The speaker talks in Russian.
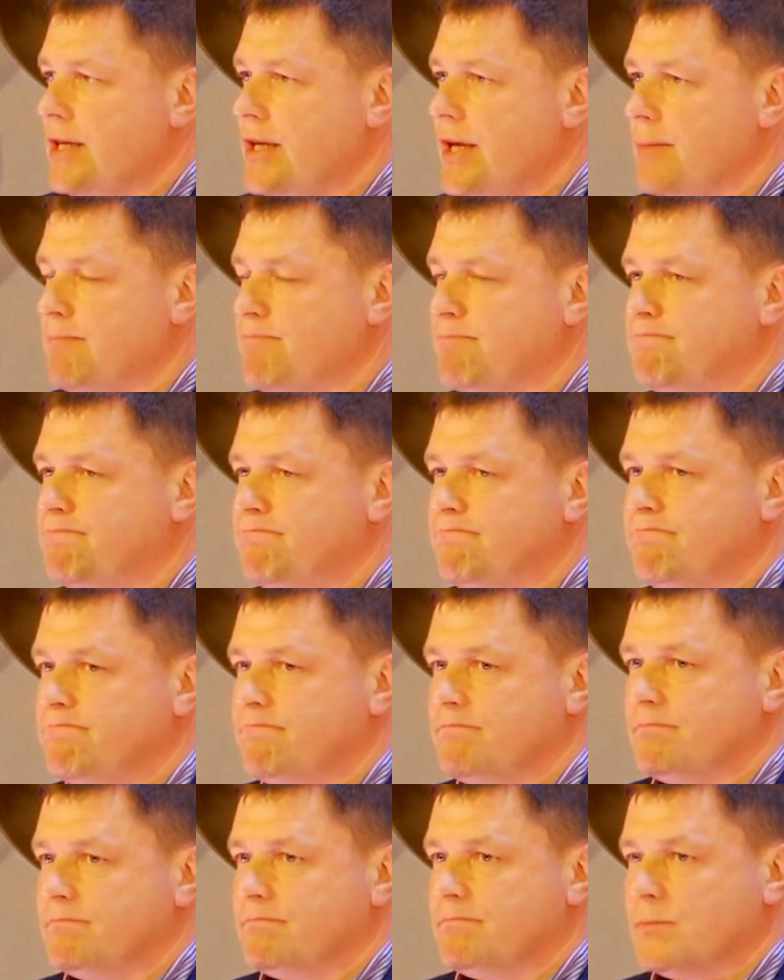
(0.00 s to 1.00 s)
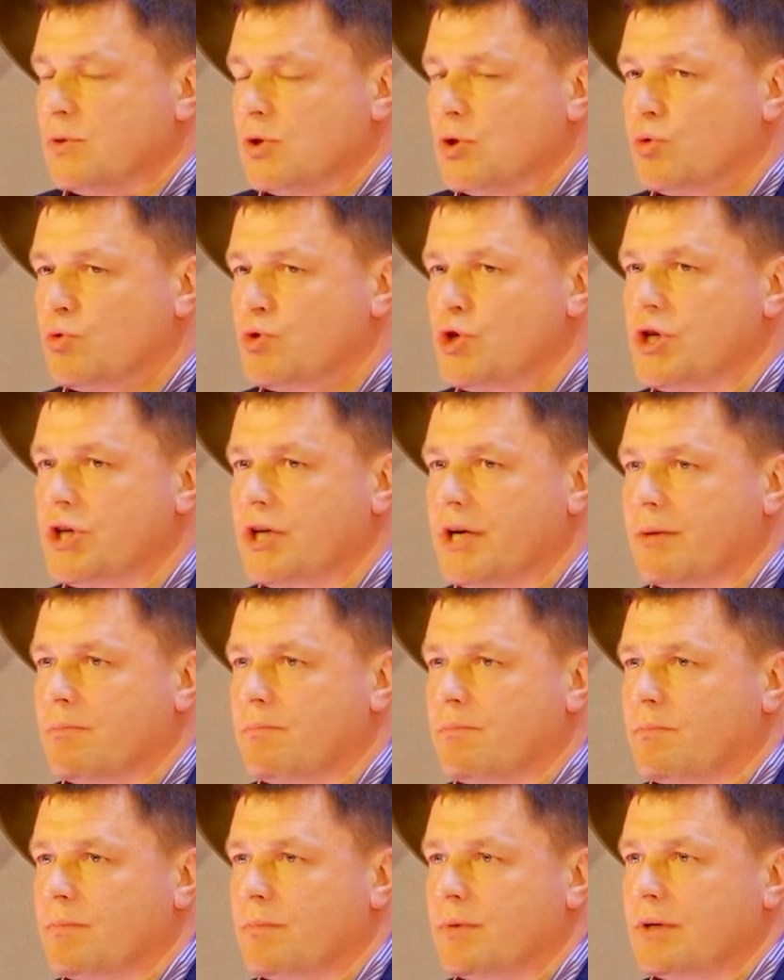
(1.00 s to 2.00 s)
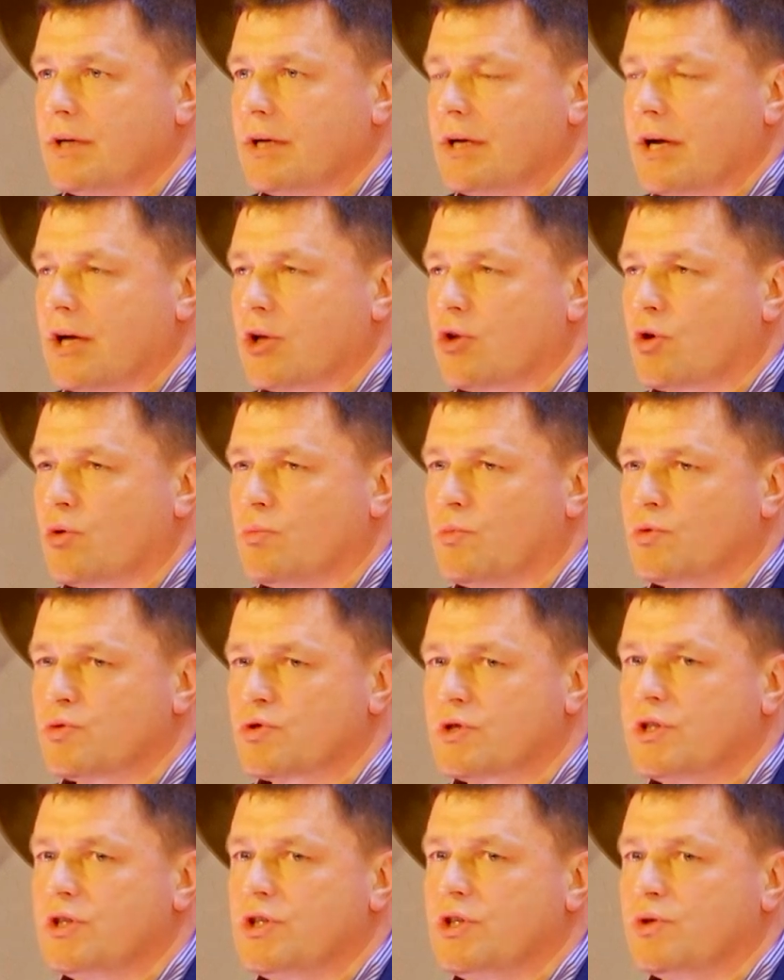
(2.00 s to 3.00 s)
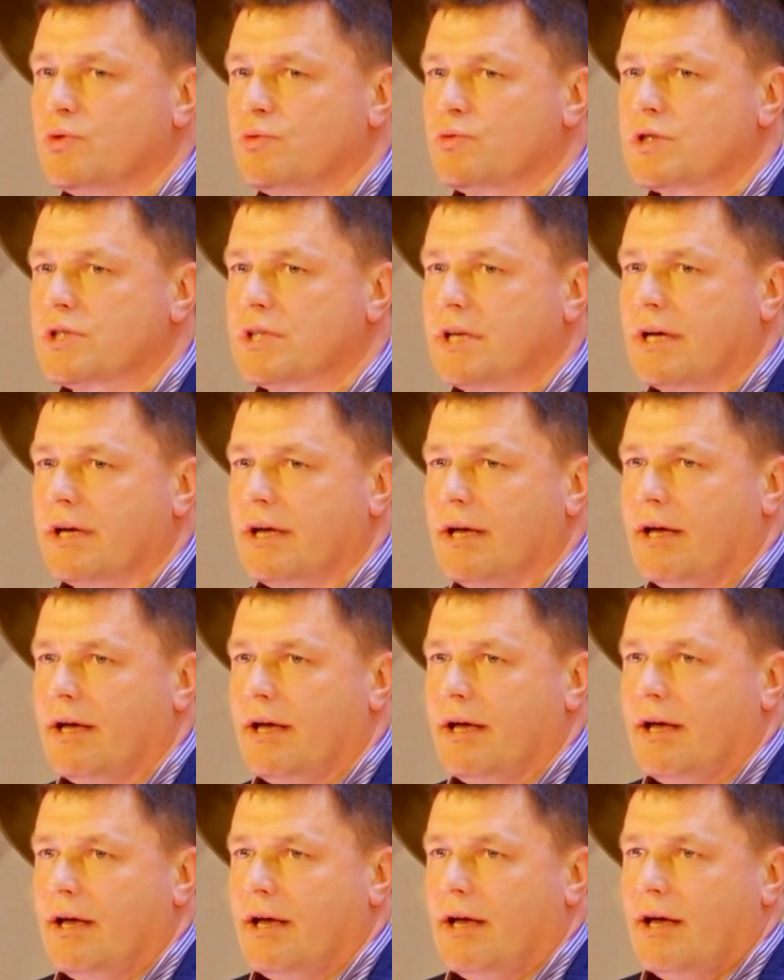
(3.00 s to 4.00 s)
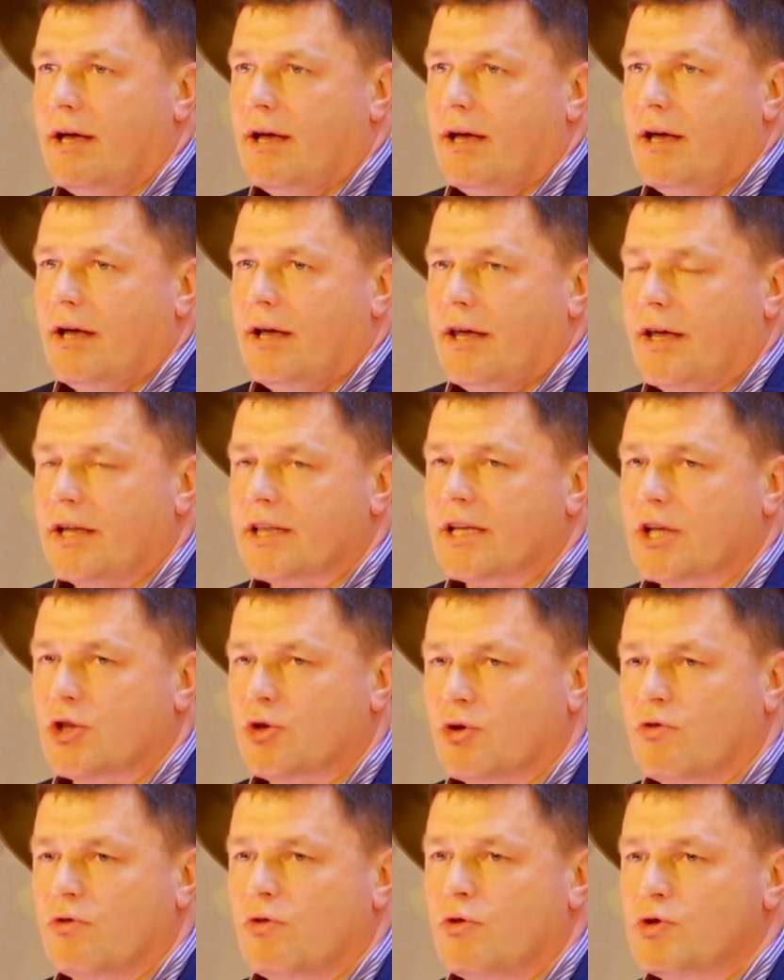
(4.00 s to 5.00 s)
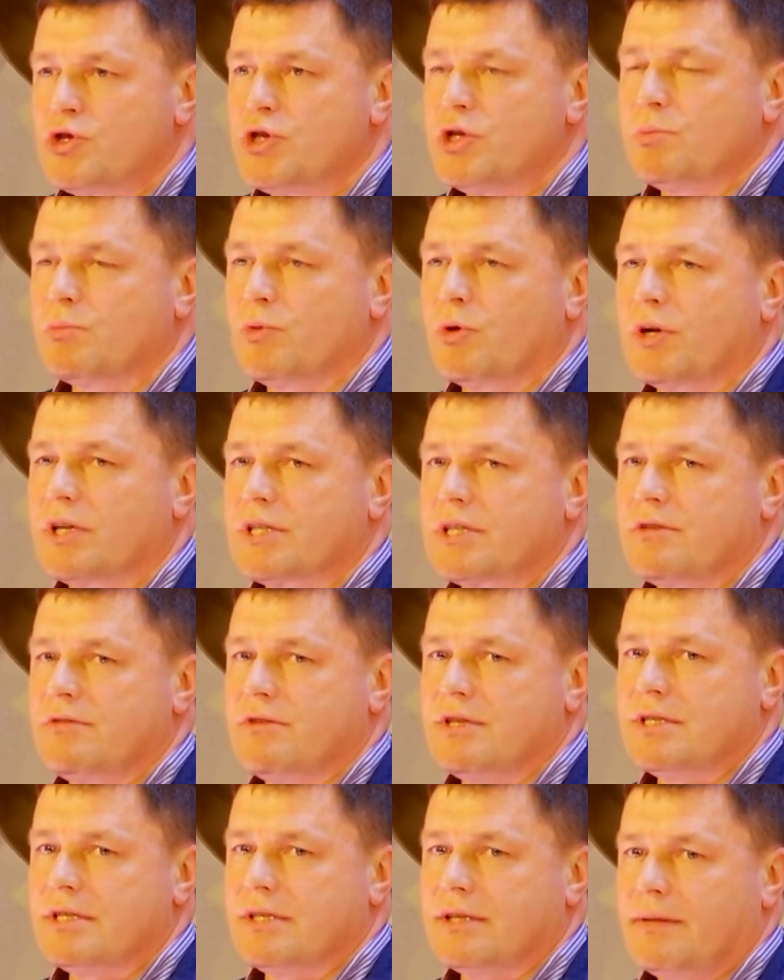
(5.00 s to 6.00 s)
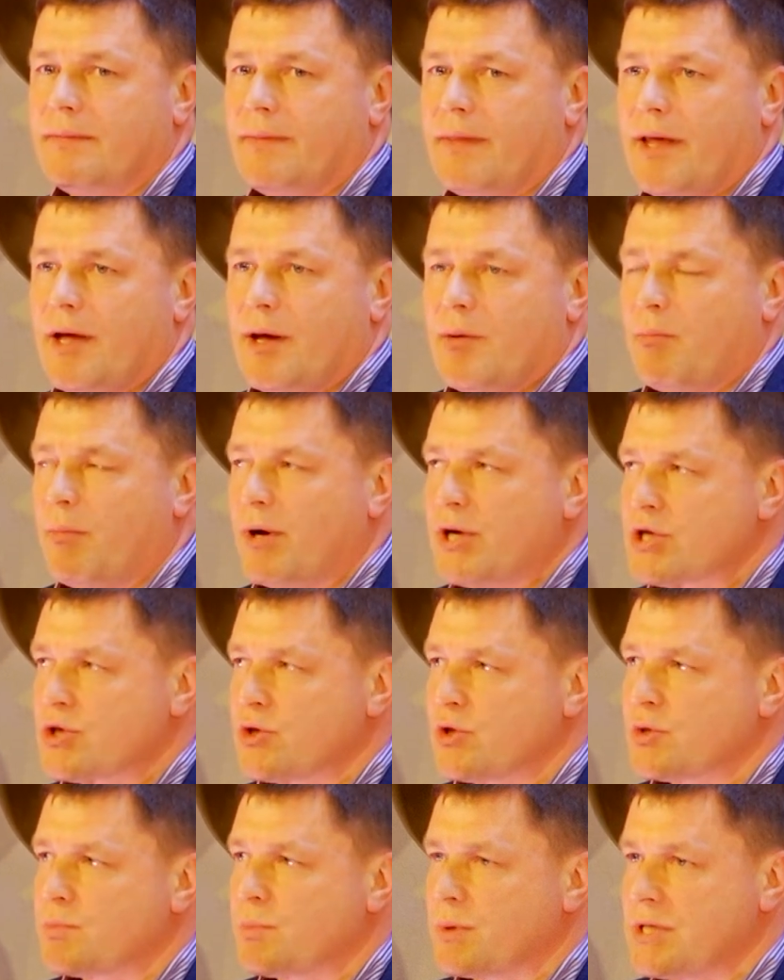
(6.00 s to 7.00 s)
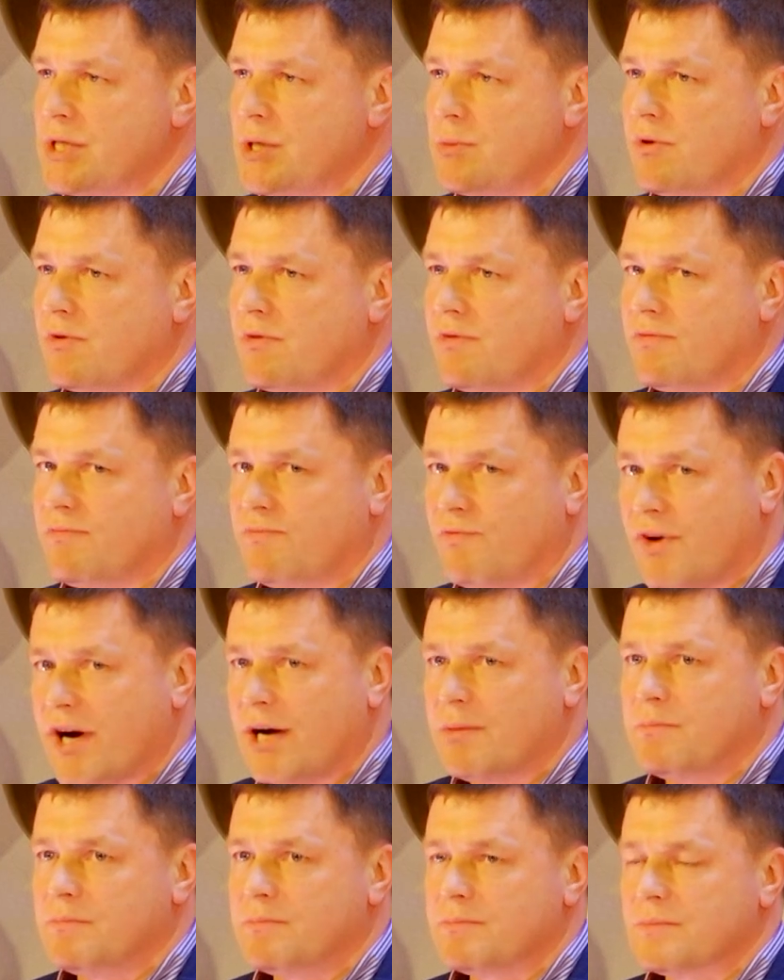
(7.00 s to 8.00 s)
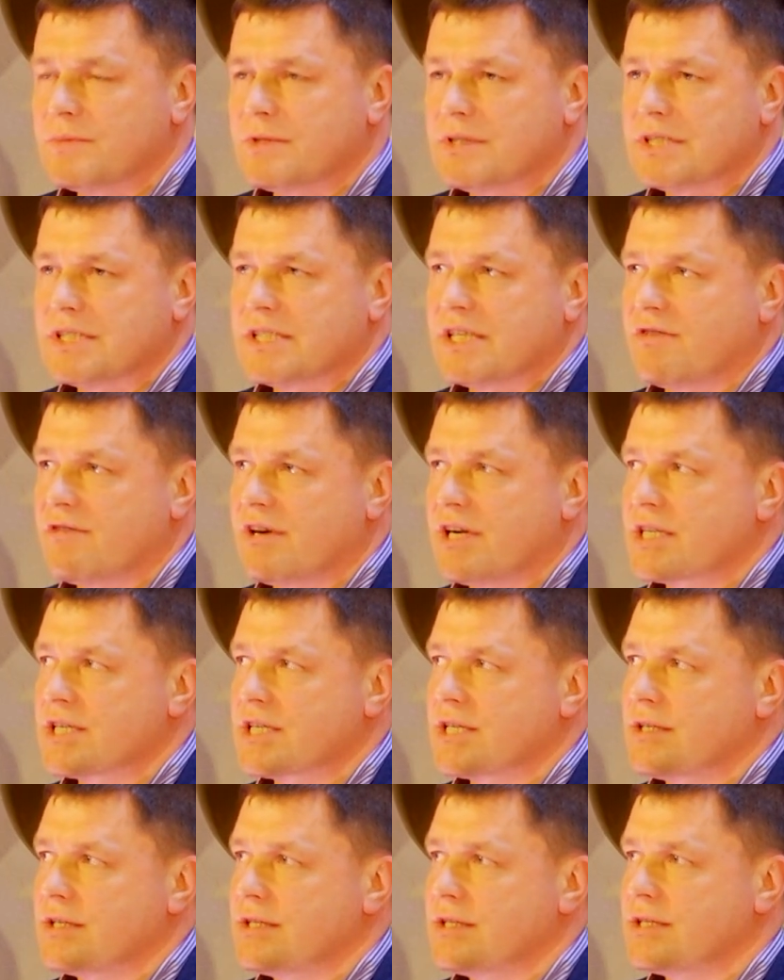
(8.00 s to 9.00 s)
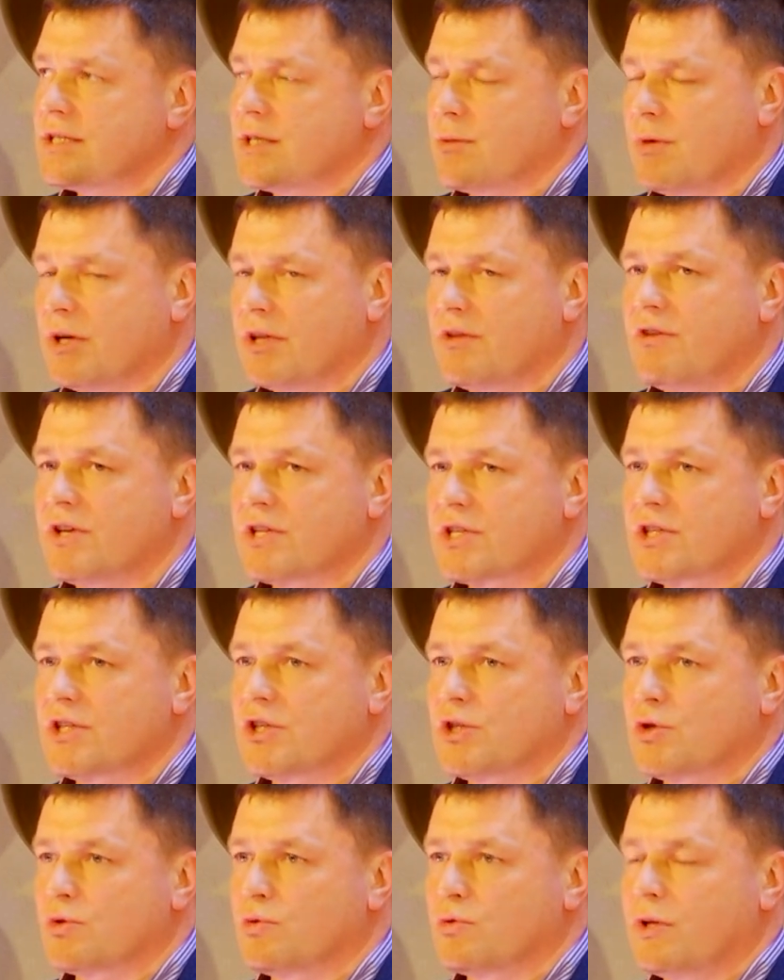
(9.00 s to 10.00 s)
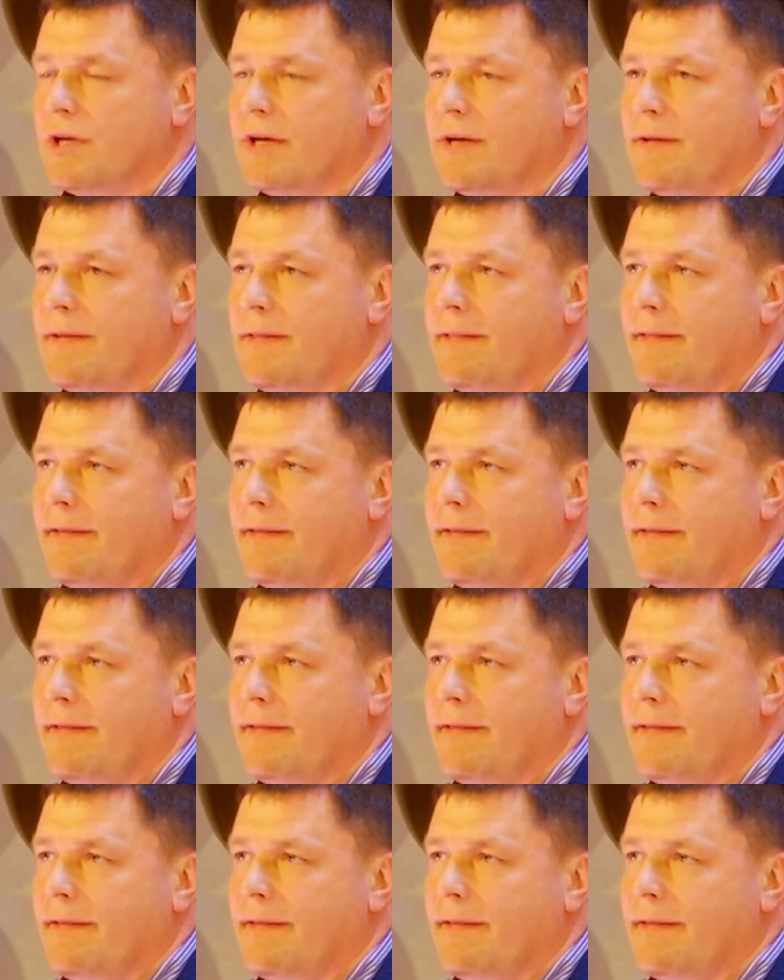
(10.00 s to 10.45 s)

тем лучиком, к которому нужно тянуться и от которого очень много зависит. Большое спасибо вам за ваш самоотверженный труд.